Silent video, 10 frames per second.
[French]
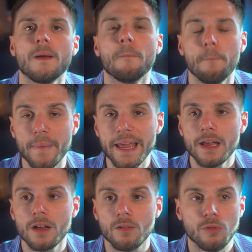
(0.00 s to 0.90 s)
mais
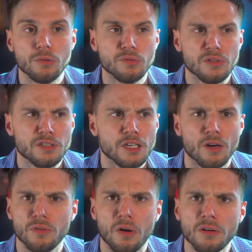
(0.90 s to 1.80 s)
l'utiliser
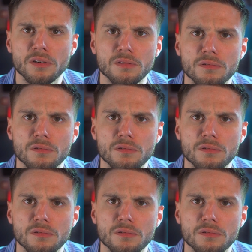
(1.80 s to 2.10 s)
en drogue.